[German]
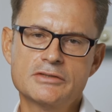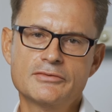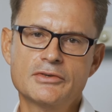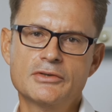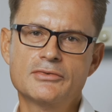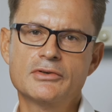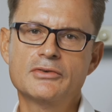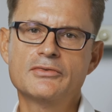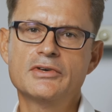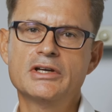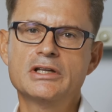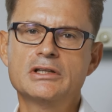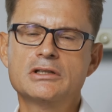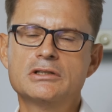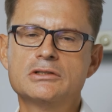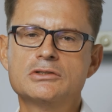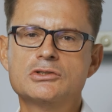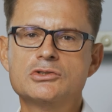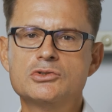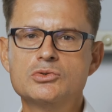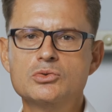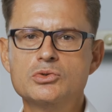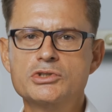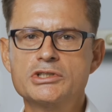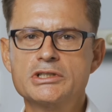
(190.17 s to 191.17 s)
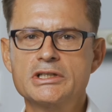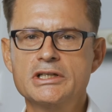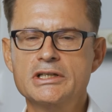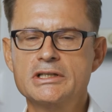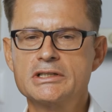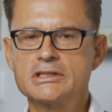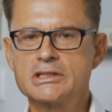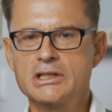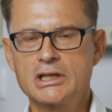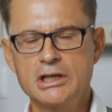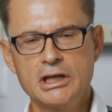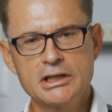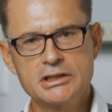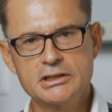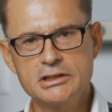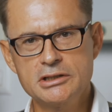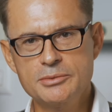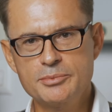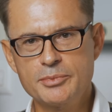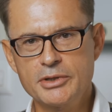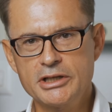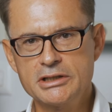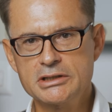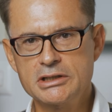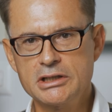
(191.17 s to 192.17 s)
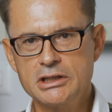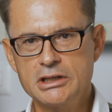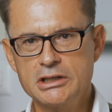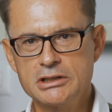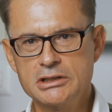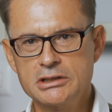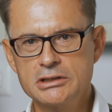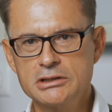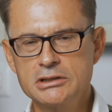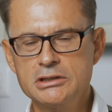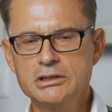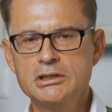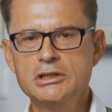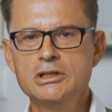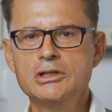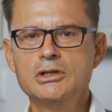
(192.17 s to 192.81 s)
Wir verwenden zusehends glatte Implantate,